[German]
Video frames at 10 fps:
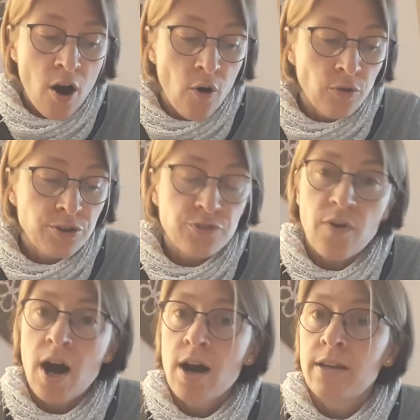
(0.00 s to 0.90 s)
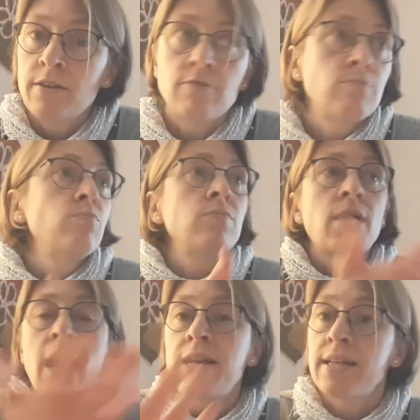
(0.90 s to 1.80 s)
und war in
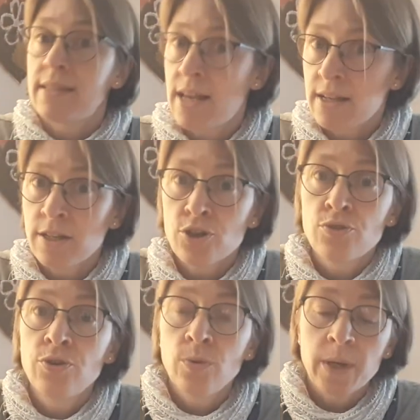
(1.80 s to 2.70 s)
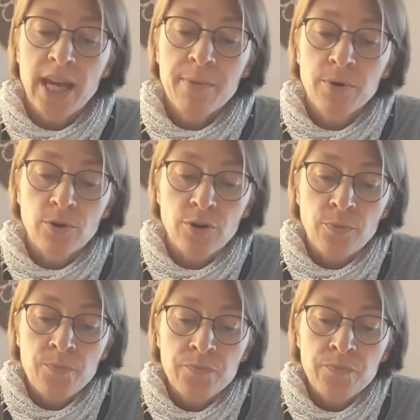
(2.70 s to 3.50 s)
einer sehr, sehr schönen Umgebung.